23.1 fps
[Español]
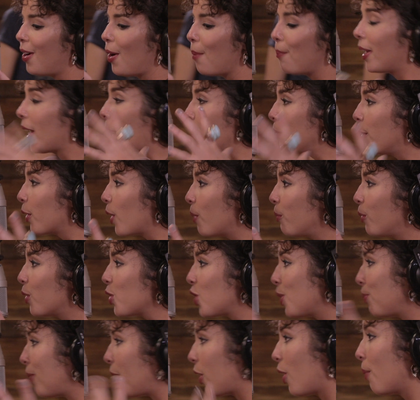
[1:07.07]
me enamoro
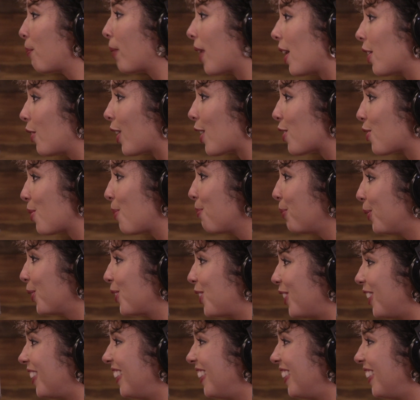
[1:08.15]
mucho y me rompen el corazón mucho.